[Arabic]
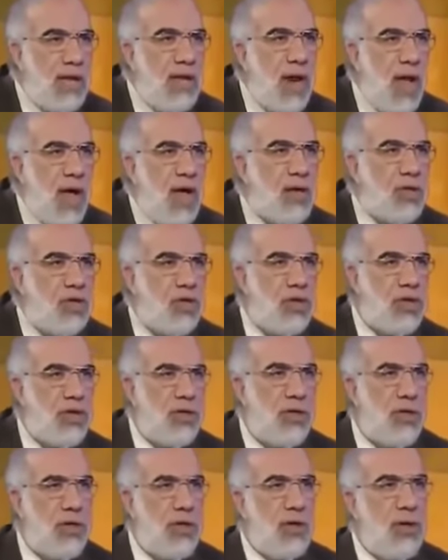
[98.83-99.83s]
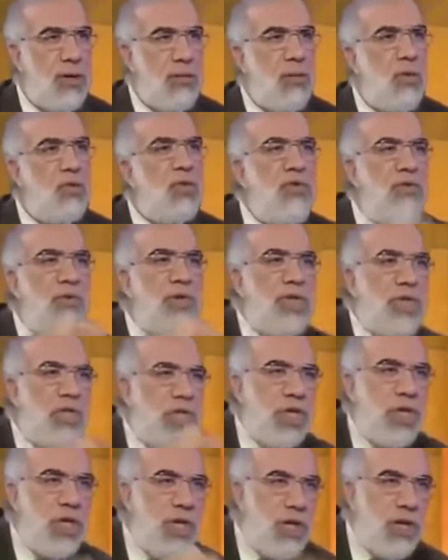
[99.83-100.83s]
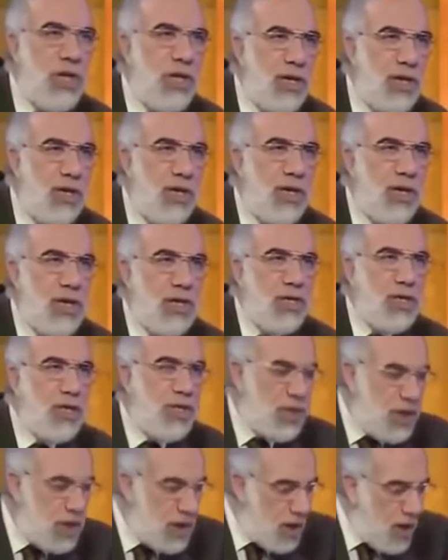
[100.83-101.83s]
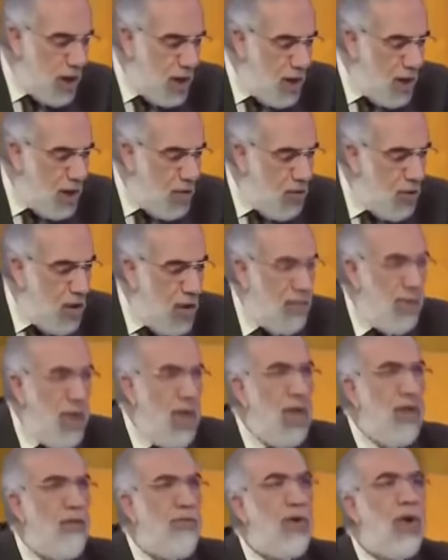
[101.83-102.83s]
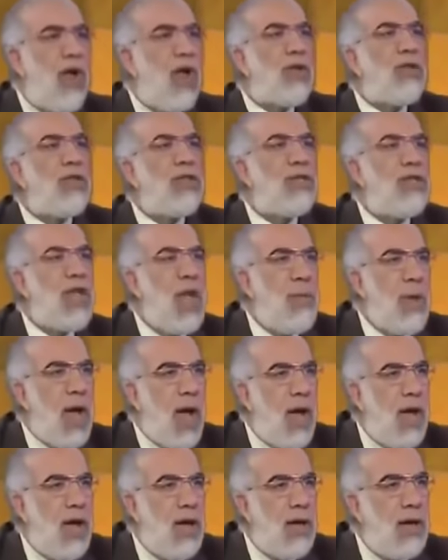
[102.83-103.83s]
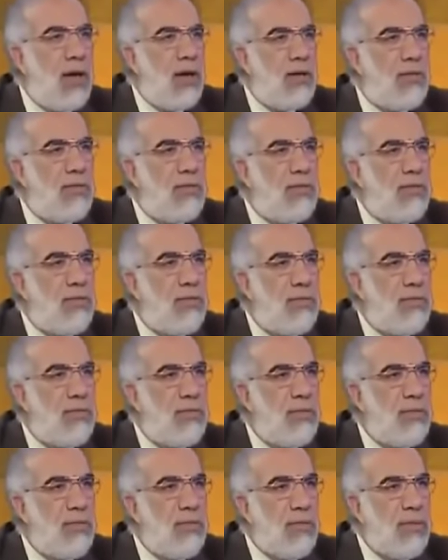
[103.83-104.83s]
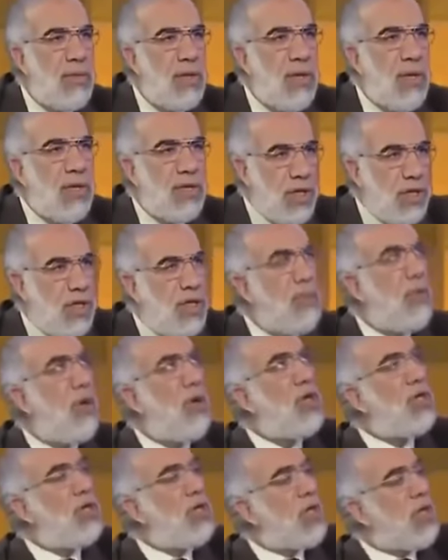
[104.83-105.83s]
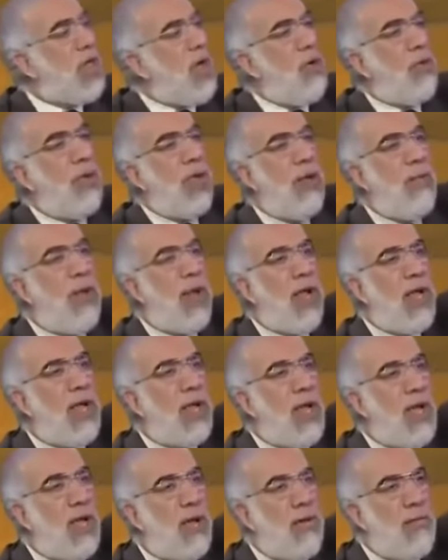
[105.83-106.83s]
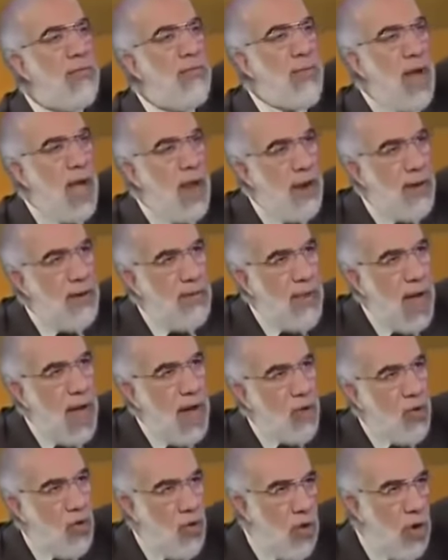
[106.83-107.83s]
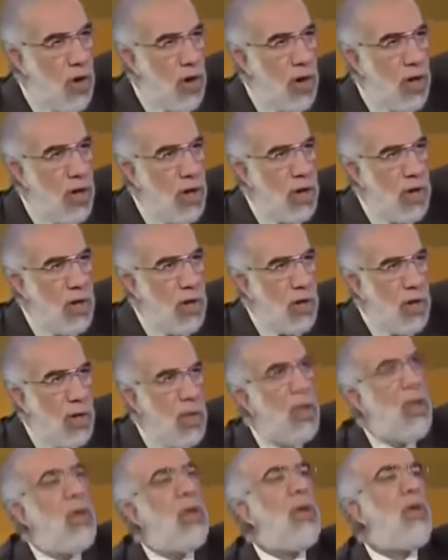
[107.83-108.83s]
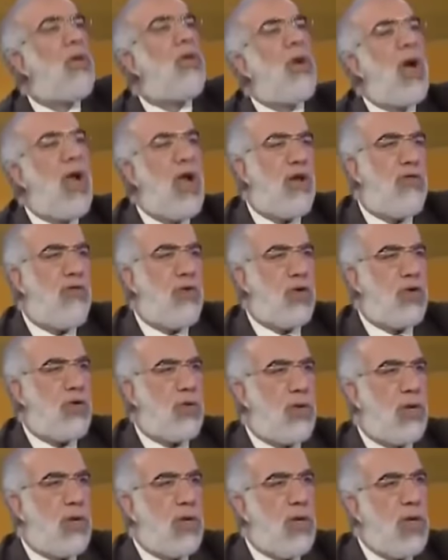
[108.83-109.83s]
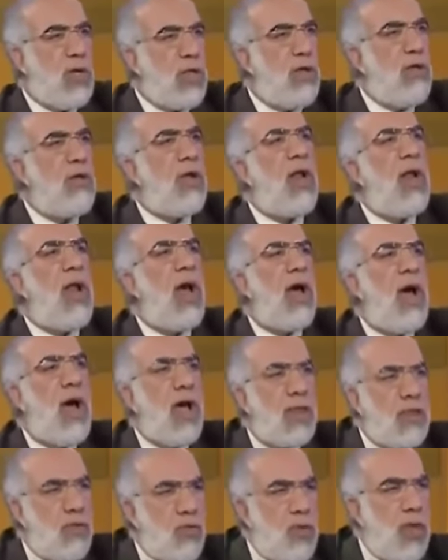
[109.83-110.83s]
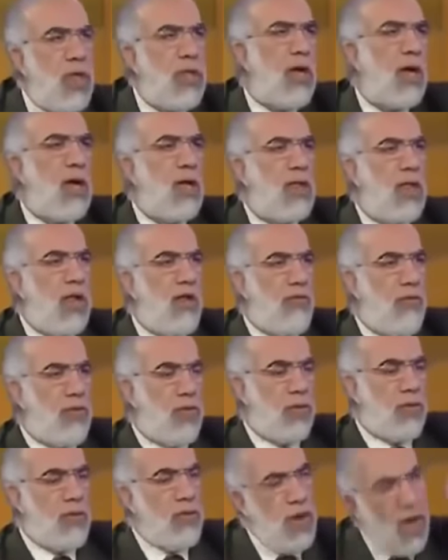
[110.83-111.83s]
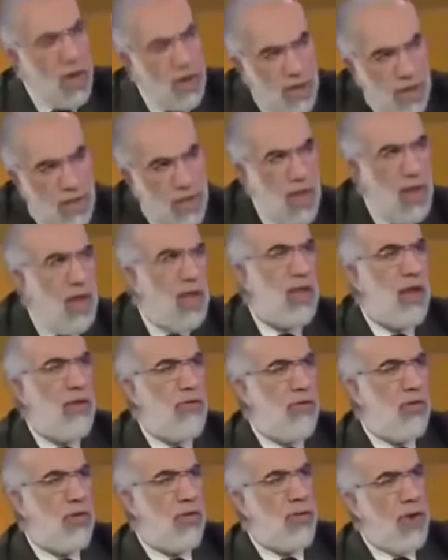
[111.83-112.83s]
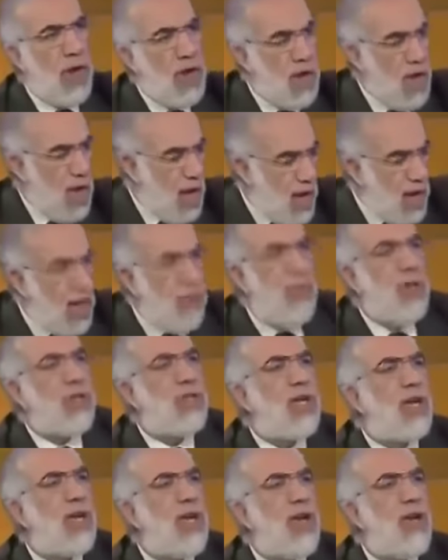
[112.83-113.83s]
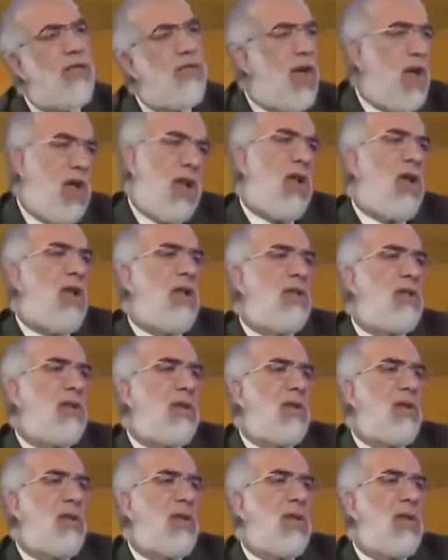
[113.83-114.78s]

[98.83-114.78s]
تحت العرش موجود في سجين سجين قال العلماء في الارض السابعه سجين سجين ما هو يجي يطلعوا به الملائكه مع مع الروح يغلق في وجه يعني الارض الاولى تلفظه والارض الثانيه تلفظه والارض لغايه ما يستقر في اخر ارض